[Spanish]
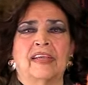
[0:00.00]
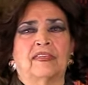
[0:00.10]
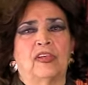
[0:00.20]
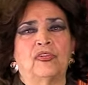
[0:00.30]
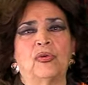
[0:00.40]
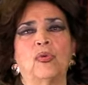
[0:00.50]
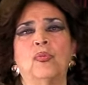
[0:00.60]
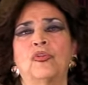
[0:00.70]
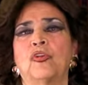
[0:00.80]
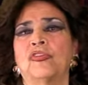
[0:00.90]
Y hasta dice que
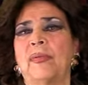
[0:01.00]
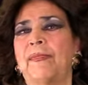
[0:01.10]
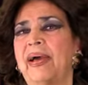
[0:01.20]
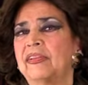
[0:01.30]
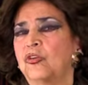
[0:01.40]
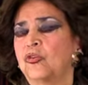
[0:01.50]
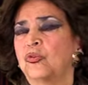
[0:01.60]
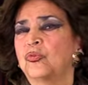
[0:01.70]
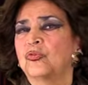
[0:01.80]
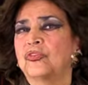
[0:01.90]
un montón de pan y
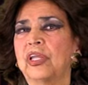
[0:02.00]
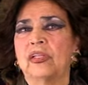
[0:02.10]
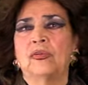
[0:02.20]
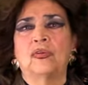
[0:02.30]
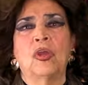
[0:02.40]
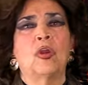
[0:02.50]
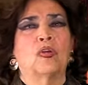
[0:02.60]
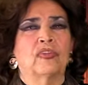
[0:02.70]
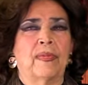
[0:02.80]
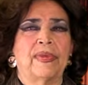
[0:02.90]
otros sustentos
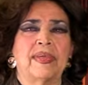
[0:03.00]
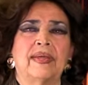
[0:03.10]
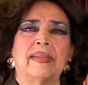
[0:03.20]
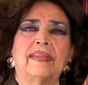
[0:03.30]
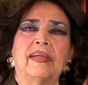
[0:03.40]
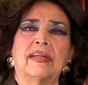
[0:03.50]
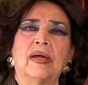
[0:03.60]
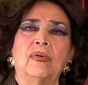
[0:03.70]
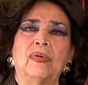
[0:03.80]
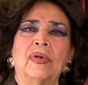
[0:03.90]
los habían
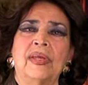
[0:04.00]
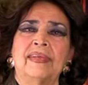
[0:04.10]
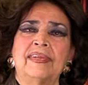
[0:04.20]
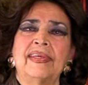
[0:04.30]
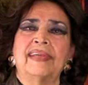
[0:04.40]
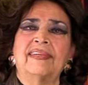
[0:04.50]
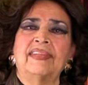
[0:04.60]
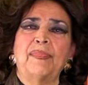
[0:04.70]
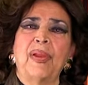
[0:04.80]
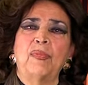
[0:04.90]
enterrado. Sin que se
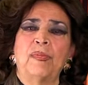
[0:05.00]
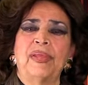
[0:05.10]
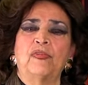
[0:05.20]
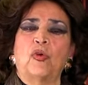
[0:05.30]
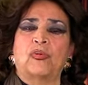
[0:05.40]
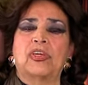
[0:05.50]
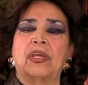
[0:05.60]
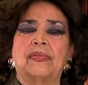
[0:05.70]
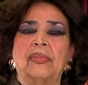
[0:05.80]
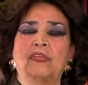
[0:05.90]
sepa al momento
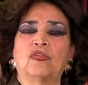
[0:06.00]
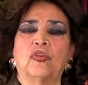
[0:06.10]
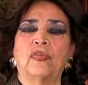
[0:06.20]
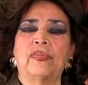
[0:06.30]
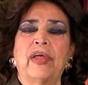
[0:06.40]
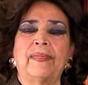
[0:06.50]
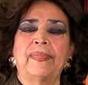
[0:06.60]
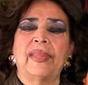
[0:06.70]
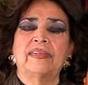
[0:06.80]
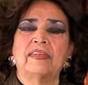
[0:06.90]
quiénes son
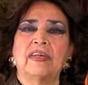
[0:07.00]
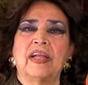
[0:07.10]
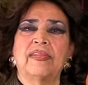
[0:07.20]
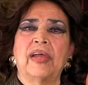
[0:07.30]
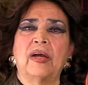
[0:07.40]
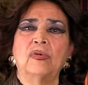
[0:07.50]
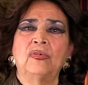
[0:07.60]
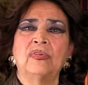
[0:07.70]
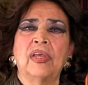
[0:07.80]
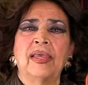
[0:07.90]
tan desgranados
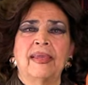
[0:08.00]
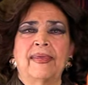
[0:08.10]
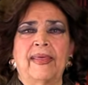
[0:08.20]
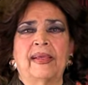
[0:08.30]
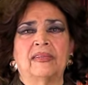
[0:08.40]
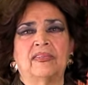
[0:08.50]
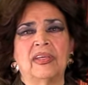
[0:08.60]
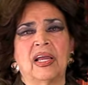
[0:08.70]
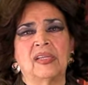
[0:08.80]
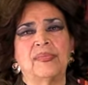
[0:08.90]
que dejan
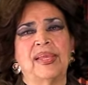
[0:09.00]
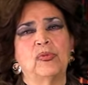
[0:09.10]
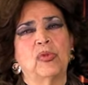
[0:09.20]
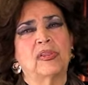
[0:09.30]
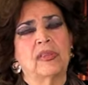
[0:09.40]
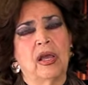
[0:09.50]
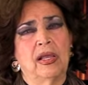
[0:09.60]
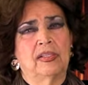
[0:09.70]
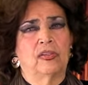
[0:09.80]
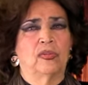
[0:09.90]
sin alimento a
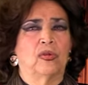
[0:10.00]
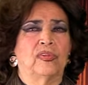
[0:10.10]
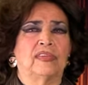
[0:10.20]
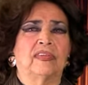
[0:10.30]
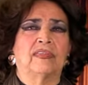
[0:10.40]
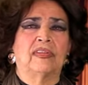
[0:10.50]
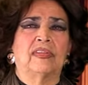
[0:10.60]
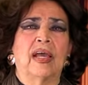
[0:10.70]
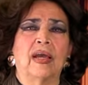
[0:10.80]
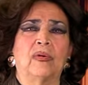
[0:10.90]
tanto
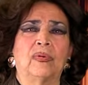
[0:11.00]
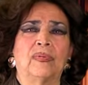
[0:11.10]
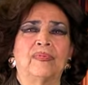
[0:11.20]
necesitado.